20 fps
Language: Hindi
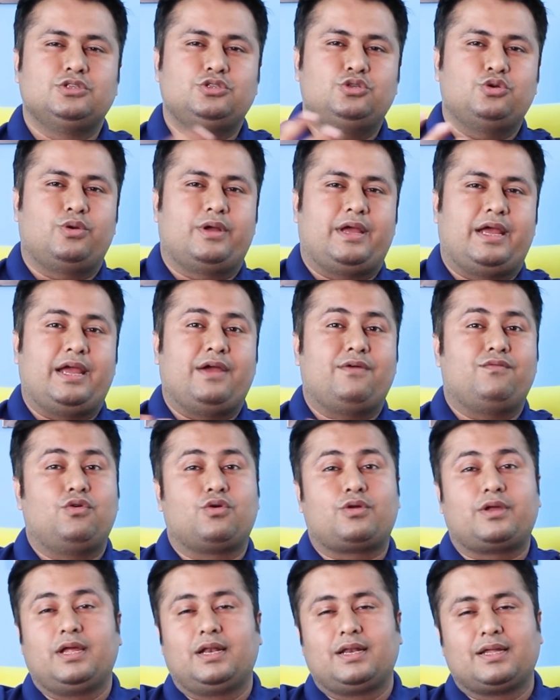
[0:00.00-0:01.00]
जो है वो
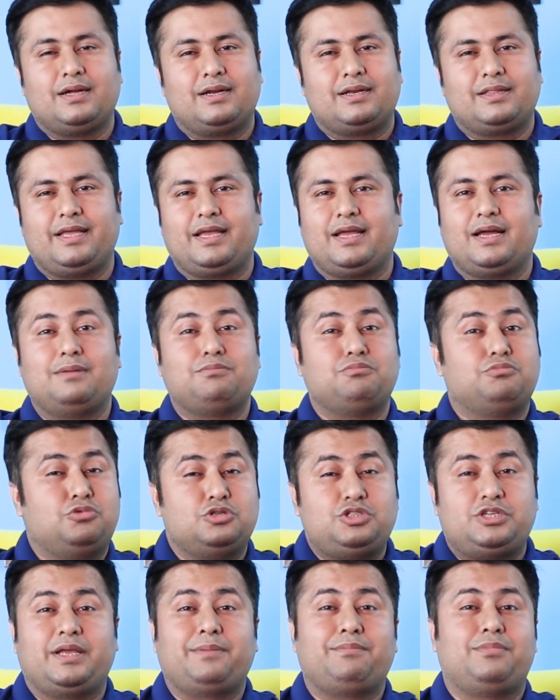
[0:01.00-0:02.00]
किल कर देगा
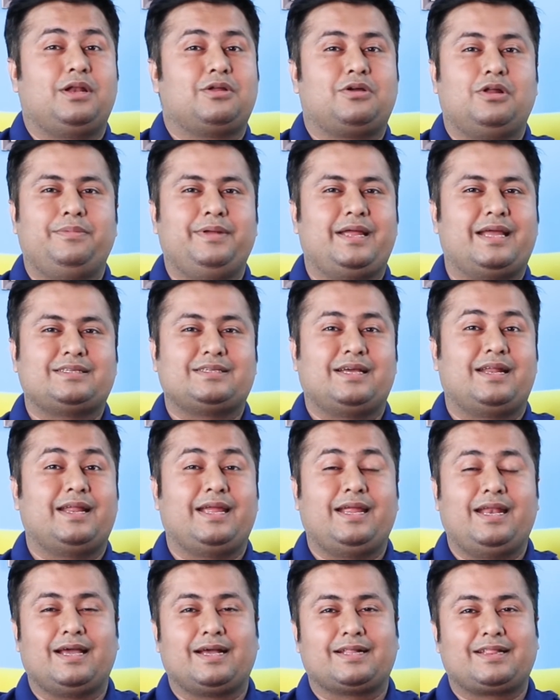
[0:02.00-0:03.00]
मुझे बिल्कुल भी ऐसा
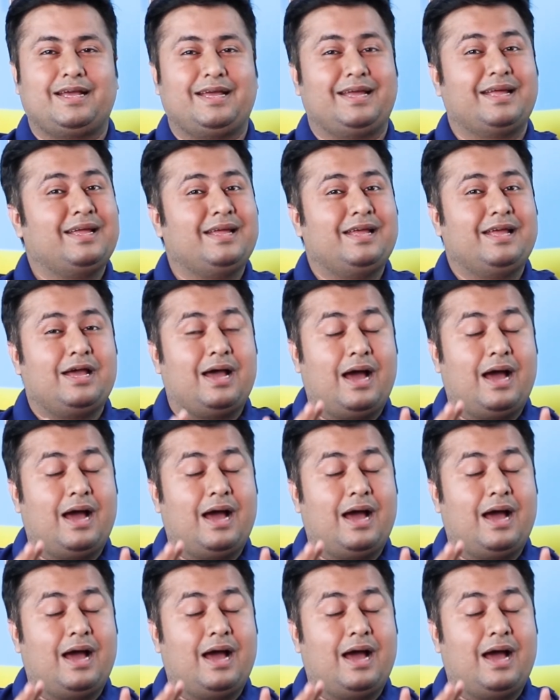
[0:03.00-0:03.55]
नहीं लगता है